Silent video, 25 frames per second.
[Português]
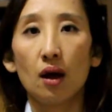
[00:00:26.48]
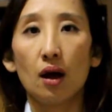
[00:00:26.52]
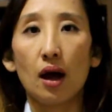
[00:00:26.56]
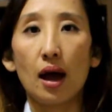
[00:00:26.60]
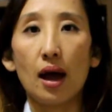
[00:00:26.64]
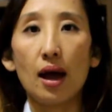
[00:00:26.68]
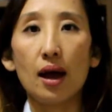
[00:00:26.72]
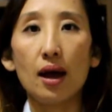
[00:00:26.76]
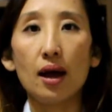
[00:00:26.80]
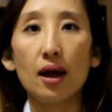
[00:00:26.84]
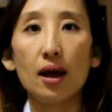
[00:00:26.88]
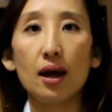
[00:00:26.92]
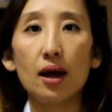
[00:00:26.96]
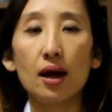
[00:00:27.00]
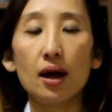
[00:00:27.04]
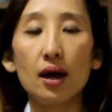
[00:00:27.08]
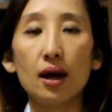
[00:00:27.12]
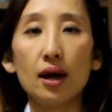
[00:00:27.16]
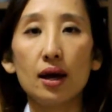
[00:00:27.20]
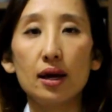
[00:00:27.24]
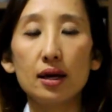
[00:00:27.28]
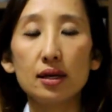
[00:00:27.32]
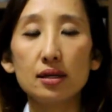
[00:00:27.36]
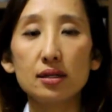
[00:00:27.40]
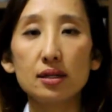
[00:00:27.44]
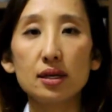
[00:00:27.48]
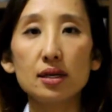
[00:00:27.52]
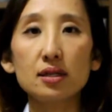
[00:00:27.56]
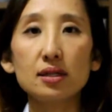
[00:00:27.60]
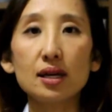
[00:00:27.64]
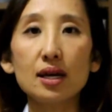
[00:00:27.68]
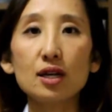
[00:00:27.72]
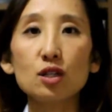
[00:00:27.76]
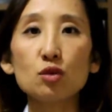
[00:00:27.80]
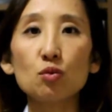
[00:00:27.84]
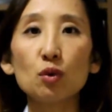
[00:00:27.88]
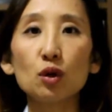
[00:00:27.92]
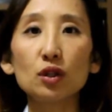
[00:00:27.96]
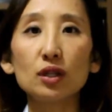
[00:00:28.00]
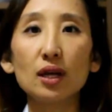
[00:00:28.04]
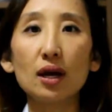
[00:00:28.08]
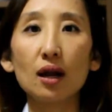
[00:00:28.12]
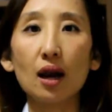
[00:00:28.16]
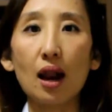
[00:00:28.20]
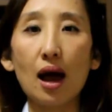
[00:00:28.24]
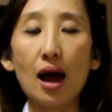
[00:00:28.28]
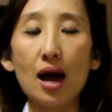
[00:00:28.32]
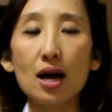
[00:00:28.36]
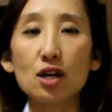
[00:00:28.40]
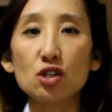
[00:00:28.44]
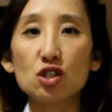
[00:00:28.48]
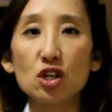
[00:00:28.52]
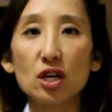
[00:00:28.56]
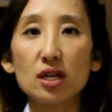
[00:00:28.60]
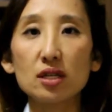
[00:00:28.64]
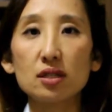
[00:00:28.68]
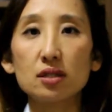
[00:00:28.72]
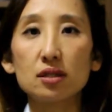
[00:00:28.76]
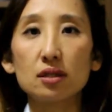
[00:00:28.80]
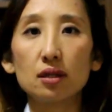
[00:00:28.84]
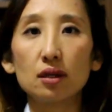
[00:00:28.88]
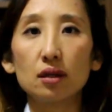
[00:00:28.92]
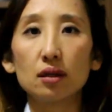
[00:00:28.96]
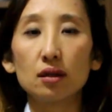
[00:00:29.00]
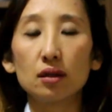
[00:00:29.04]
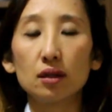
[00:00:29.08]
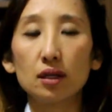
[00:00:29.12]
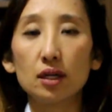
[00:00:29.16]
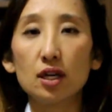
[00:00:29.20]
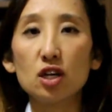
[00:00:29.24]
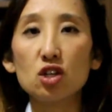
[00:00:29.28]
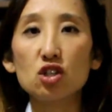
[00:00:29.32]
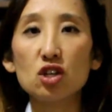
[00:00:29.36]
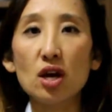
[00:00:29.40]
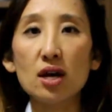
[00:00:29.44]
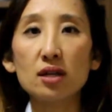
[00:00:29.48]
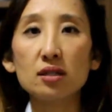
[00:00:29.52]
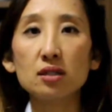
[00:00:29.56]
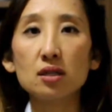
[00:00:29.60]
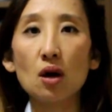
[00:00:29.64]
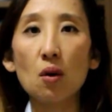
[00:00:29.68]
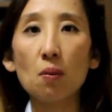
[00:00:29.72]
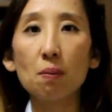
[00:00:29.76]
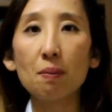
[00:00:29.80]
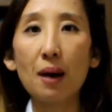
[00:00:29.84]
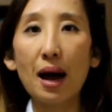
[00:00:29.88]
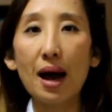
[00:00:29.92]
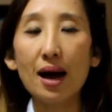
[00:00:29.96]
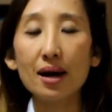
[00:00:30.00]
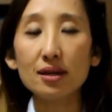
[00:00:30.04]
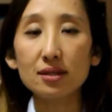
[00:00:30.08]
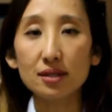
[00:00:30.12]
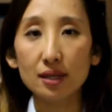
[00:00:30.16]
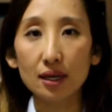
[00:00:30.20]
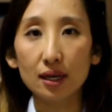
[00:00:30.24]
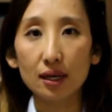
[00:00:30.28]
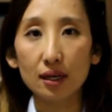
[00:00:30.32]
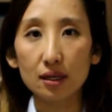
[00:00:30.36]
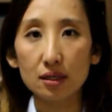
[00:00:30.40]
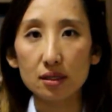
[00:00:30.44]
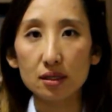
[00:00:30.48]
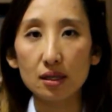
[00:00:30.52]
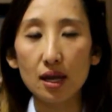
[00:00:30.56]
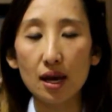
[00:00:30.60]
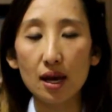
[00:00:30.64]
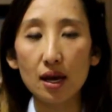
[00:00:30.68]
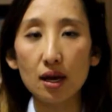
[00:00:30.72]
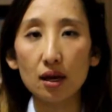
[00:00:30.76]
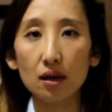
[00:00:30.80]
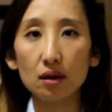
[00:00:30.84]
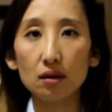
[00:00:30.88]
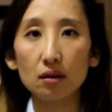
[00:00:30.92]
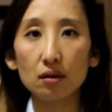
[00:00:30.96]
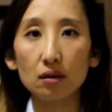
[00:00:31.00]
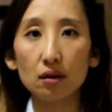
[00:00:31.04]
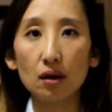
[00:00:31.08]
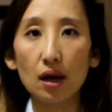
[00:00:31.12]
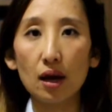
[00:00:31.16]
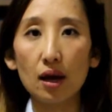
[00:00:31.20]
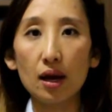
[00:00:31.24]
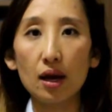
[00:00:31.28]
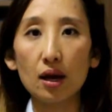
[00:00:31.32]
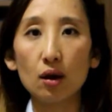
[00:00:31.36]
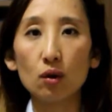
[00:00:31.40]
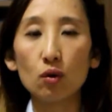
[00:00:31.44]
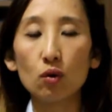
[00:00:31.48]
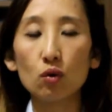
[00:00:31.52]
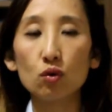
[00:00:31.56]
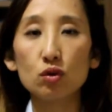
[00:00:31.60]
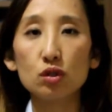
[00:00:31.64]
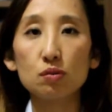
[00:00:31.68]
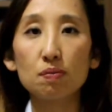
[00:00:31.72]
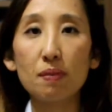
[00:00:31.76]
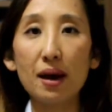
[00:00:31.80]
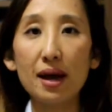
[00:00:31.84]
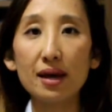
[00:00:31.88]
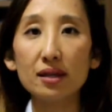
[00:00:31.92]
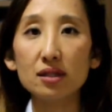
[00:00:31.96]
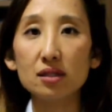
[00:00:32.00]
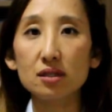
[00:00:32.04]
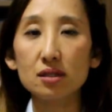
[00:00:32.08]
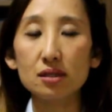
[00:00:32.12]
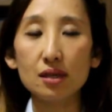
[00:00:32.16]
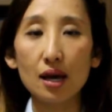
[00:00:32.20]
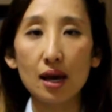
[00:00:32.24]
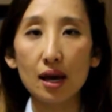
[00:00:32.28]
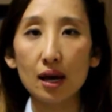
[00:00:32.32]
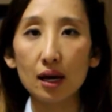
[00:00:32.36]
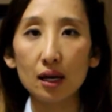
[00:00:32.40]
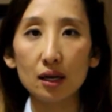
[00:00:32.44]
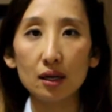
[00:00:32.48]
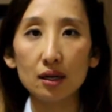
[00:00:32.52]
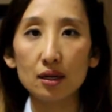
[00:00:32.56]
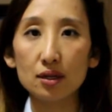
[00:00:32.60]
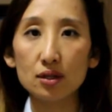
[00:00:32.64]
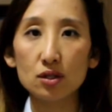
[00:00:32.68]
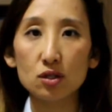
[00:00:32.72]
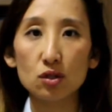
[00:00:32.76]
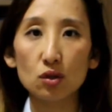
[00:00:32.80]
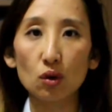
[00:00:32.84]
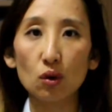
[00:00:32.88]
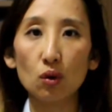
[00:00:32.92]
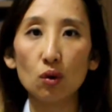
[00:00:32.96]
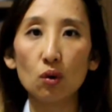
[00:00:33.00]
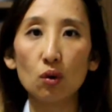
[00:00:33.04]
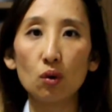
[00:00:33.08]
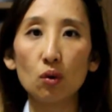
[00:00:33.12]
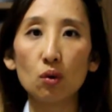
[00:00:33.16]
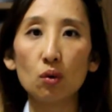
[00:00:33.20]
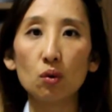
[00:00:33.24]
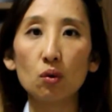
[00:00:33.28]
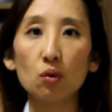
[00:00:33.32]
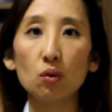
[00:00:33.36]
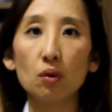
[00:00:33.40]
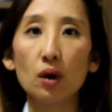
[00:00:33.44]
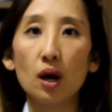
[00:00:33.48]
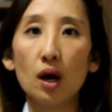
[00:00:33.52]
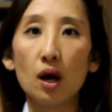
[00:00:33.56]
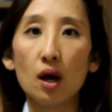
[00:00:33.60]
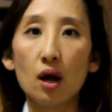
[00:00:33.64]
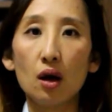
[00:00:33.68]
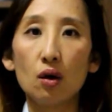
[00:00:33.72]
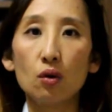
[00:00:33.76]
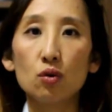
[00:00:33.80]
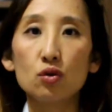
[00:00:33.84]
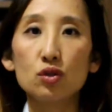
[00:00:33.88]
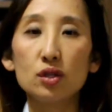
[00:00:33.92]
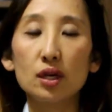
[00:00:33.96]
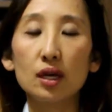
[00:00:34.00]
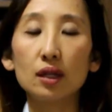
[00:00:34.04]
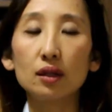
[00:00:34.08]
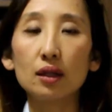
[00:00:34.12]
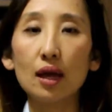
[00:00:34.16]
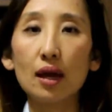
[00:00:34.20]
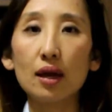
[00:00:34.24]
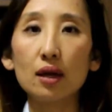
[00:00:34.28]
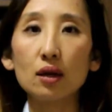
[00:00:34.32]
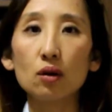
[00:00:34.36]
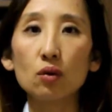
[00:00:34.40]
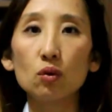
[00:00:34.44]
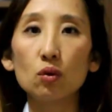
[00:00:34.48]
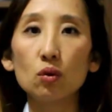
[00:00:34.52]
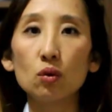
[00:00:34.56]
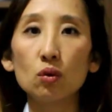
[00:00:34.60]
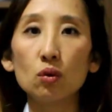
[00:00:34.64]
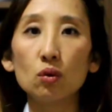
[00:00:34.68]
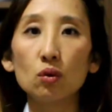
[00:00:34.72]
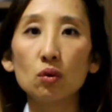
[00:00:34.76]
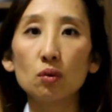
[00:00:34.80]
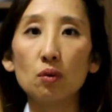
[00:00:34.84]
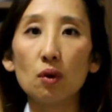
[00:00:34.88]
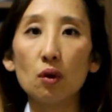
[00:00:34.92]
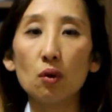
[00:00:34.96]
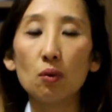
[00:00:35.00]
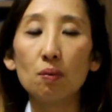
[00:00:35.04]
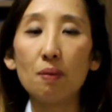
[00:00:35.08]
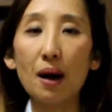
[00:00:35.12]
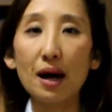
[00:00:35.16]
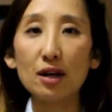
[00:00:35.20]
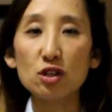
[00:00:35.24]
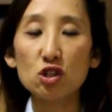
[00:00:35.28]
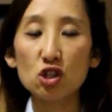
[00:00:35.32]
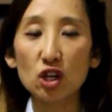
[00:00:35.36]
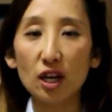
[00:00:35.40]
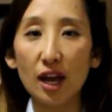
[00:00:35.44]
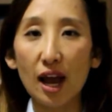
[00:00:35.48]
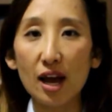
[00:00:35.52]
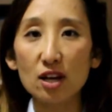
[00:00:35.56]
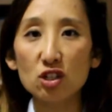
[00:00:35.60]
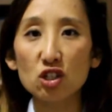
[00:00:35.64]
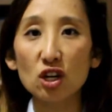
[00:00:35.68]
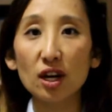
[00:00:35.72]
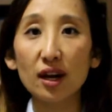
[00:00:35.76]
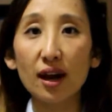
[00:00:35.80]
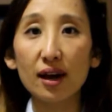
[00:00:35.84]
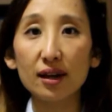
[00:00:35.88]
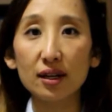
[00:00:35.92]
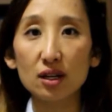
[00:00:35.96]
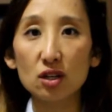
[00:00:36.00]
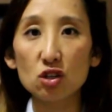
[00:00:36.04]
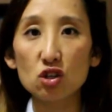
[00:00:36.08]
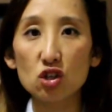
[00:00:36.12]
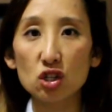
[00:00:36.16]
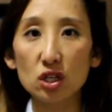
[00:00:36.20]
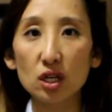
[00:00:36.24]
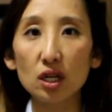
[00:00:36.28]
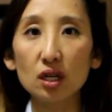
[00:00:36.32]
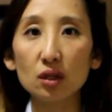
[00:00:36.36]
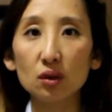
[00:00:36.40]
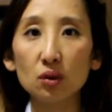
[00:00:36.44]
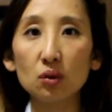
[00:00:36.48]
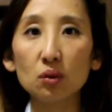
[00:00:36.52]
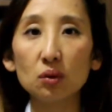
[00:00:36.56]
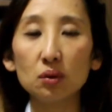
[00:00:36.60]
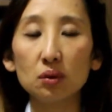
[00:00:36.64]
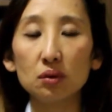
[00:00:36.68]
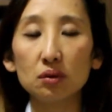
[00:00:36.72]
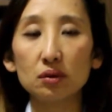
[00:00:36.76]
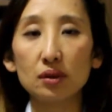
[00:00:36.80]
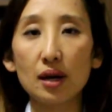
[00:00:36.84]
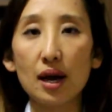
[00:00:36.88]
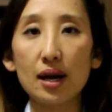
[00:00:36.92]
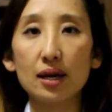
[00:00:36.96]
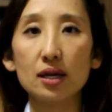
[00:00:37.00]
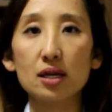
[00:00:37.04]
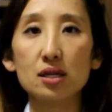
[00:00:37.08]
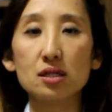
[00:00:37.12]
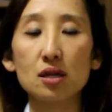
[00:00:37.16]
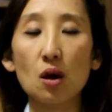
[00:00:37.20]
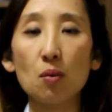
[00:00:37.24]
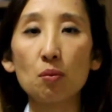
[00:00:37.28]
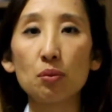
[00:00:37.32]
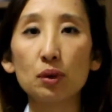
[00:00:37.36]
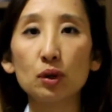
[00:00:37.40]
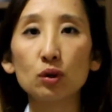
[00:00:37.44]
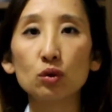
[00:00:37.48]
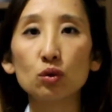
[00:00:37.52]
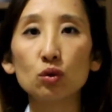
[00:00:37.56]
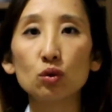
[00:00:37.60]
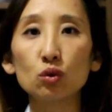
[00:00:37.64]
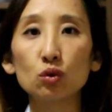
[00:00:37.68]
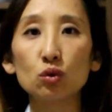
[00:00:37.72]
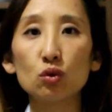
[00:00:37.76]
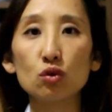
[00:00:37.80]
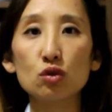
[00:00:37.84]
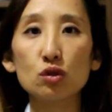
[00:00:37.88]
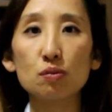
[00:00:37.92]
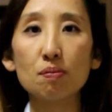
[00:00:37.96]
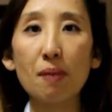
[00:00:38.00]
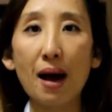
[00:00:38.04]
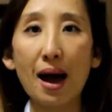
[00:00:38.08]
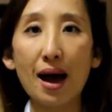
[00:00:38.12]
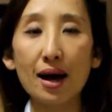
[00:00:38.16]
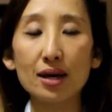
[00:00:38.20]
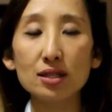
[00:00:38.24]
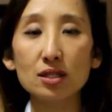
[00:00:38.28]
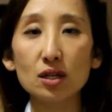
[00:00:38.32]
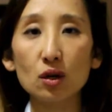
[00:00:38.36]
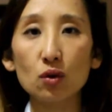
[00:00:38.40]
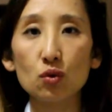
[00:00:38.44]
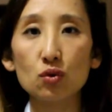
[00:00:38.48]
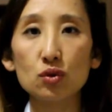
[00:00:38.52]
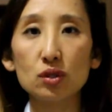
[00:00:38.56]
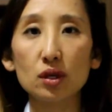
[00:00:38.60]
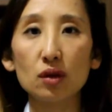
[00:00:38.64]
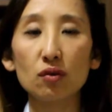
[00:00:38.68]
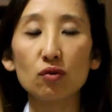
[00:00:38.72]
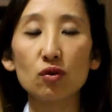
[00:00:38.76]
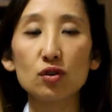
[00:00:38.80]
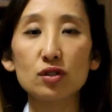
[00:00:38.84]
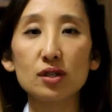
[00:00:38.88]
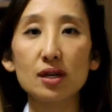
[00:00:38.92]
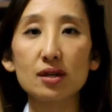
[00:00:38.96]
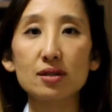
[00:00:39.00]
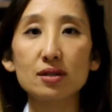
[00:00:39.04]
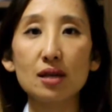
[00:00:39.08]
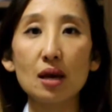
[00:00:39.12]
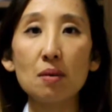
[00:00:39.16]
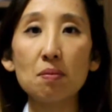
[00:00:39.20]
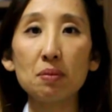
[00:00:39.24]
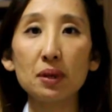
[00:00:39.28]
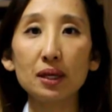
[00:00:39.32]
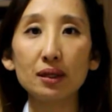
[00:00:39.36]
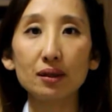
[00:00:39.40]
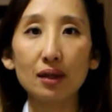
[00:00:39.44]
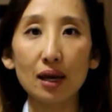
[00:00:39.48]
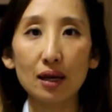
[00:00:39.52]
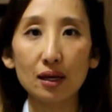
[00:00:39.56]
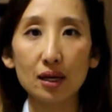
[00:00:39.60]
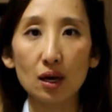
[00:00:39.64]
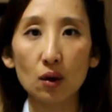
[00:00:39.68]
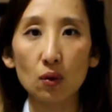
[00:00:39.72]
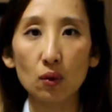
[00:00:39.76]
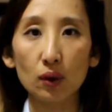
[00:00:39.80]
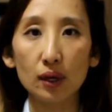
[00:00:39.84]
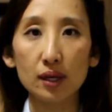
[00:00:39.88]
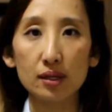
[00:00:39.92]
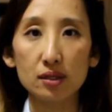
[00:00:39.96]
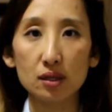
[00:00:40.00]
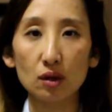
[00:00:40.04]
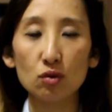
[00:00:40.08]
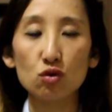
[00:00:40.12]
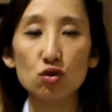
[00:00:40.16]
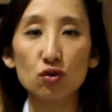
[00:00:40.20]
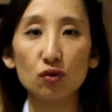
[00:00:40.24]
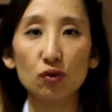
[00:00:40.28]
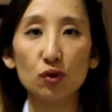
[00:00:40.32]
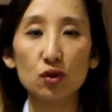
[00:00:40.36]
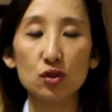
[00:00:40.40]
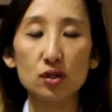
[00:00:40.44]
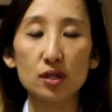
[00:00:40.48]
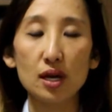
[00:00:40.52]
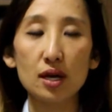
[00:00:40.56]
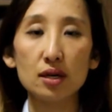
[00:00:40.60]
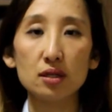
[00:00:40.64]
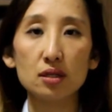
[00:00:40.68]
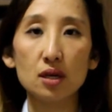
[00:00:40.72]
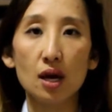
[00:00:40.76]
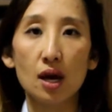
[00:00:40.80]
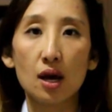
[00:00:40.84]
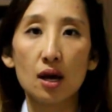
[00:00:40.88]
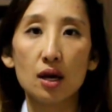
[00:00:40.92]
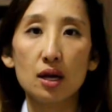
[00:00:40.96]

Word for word: É, existem as modelagens que já são básicas, né? É, os best sellers ou os que têm o, o bate-caixa garantido, né, que são produtos básicos que vocês sempre têm na coleção de vocês.